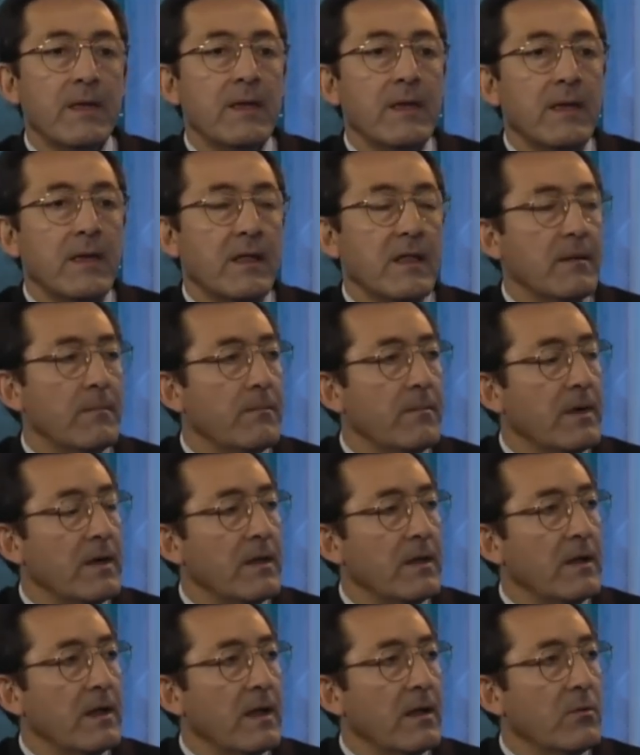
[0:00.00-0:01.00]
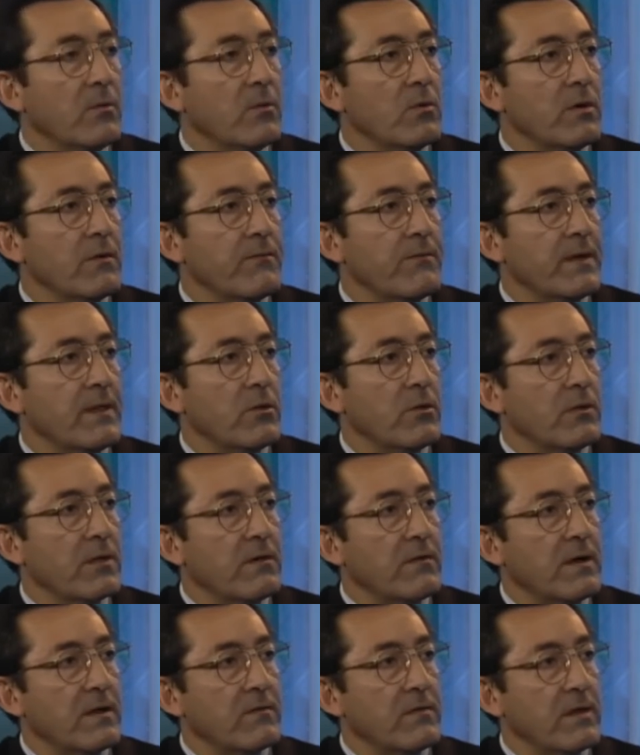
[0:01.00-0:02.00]
y también algunos efectos de
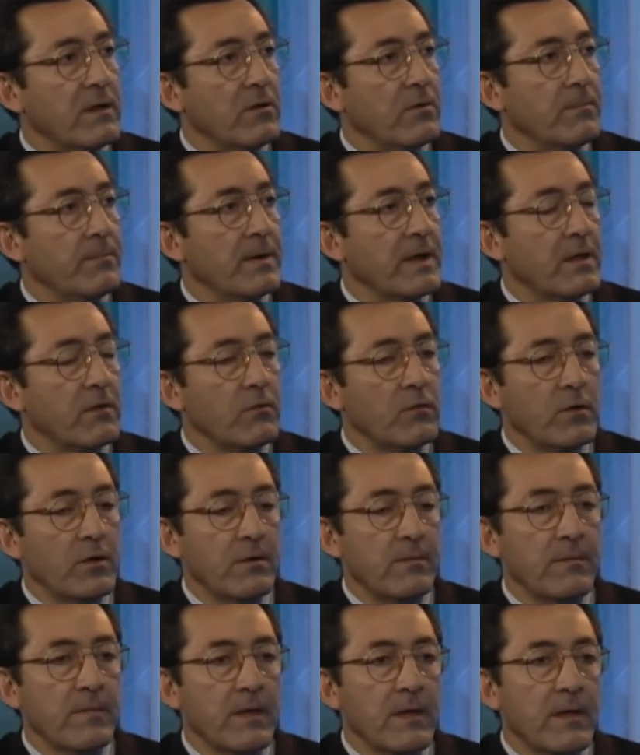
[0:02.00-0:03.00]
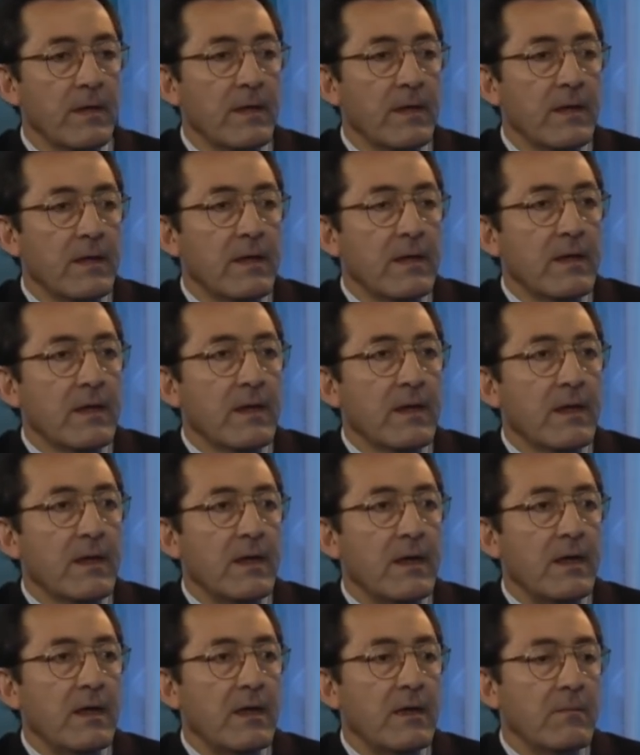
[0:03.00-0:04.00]
base de comparación
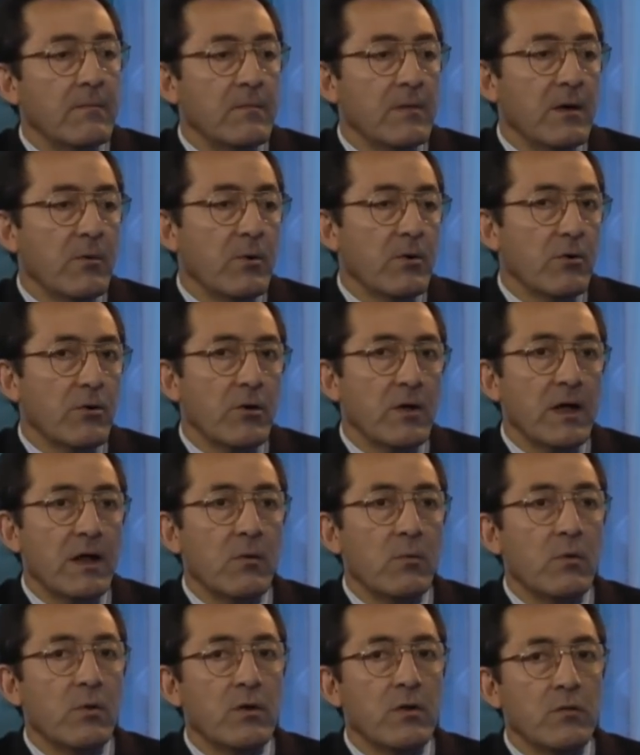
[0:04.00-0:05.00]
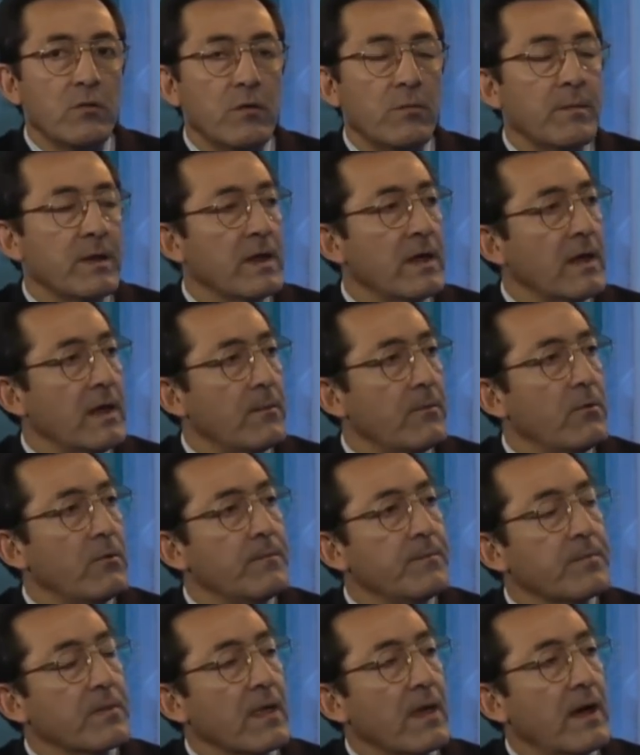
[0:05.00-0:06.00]
que, de acuerdo a los cálculos que nosotros manejamos,
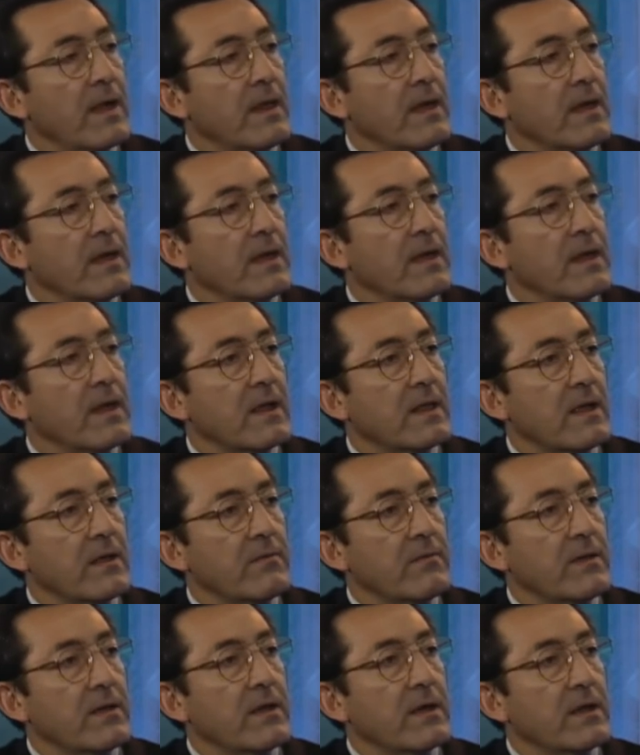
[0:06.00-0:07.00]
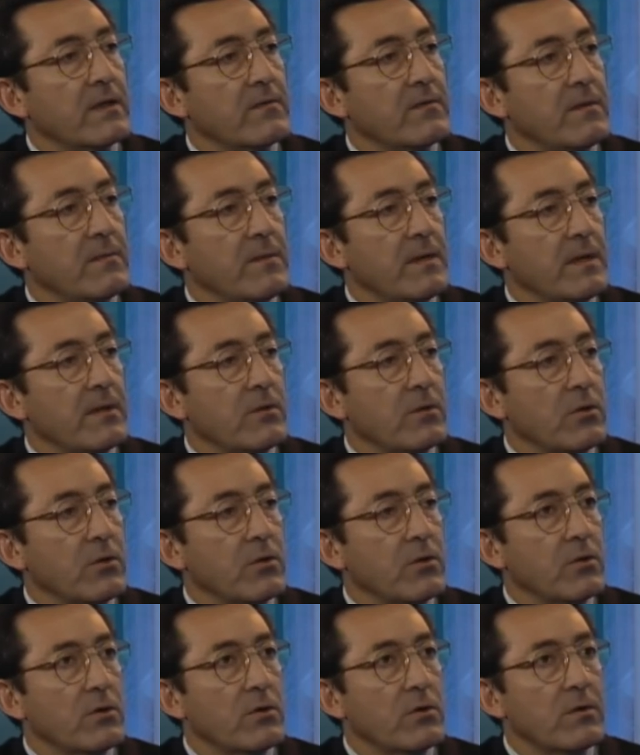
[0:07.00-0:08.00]
harían que la tasa de
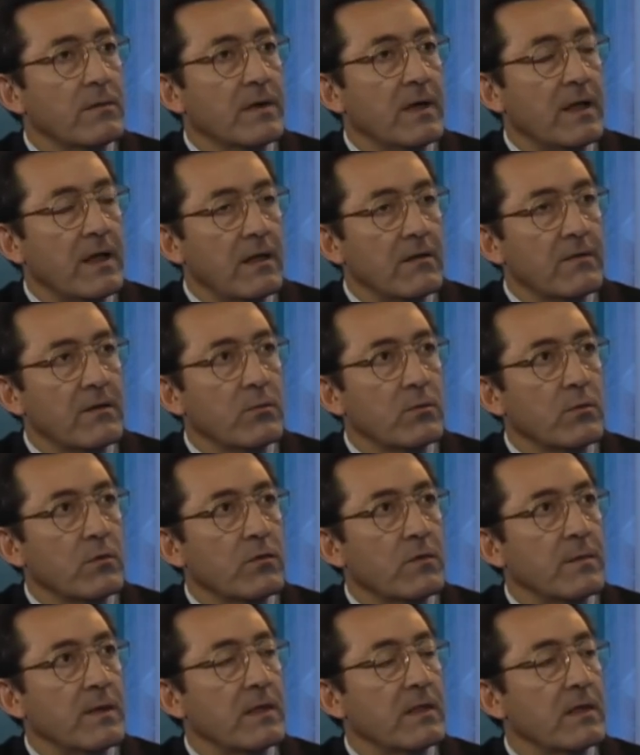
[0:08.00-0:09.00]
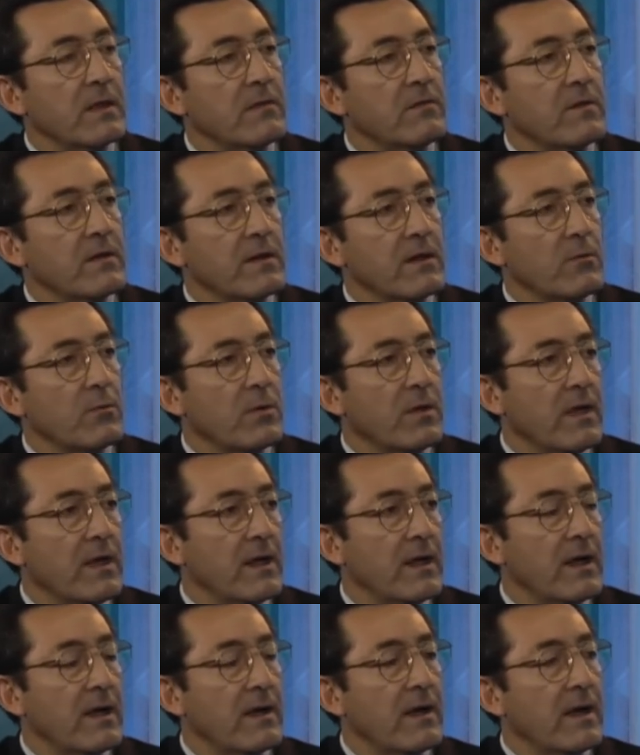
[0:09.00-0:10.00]
crecimiento en el segundo semestre se
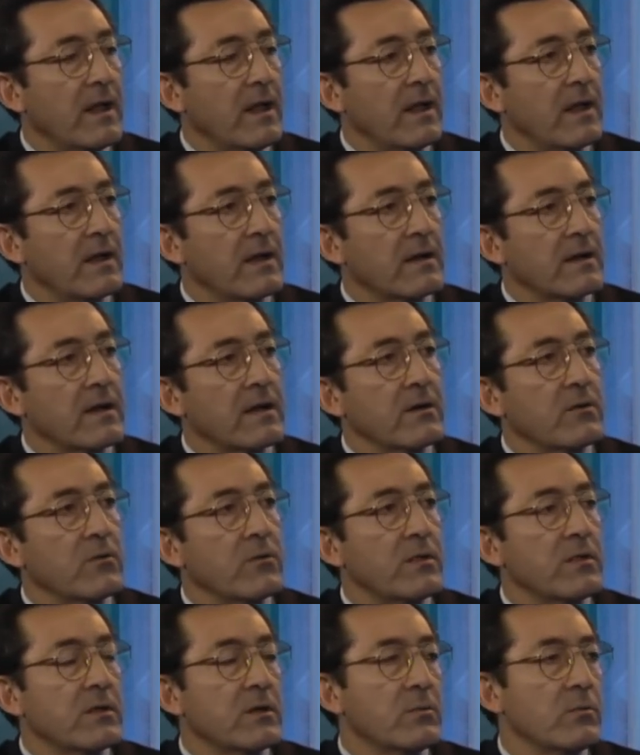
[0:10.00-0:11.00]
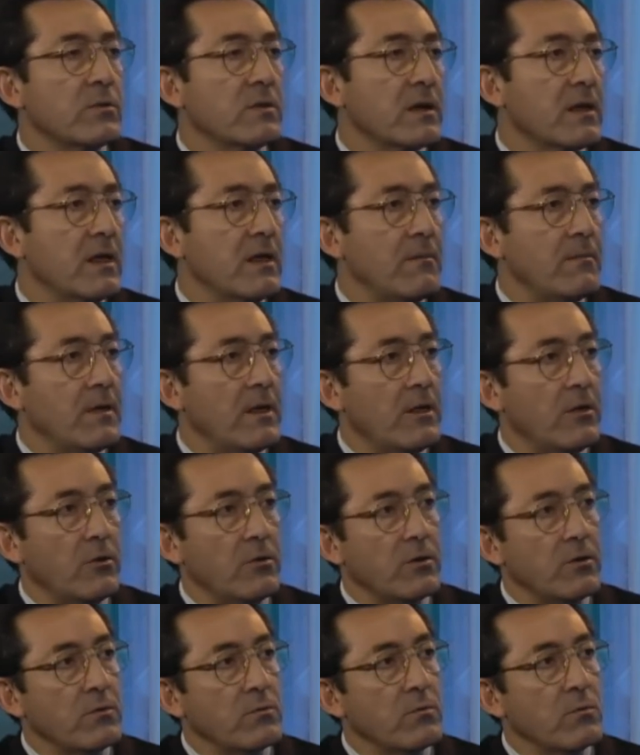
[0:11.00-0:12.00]
redujera al rango entre un
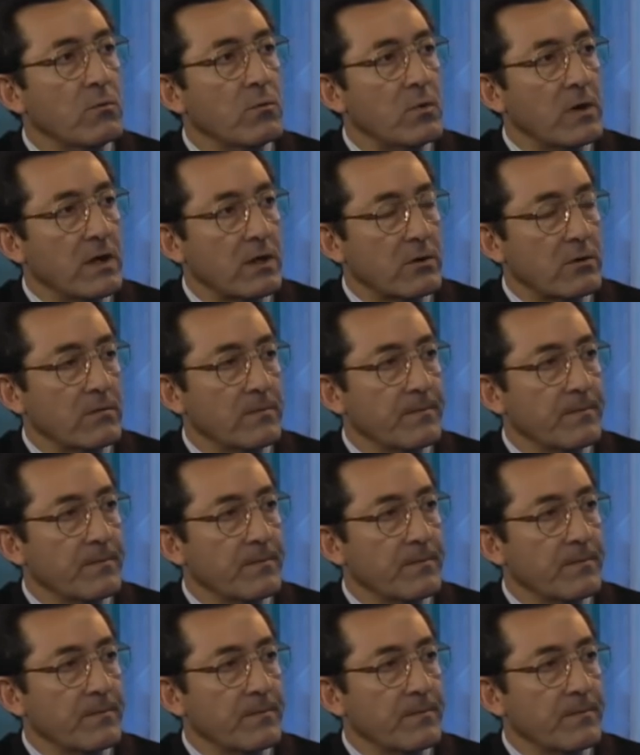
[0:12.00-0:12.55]
3,5 y un 4.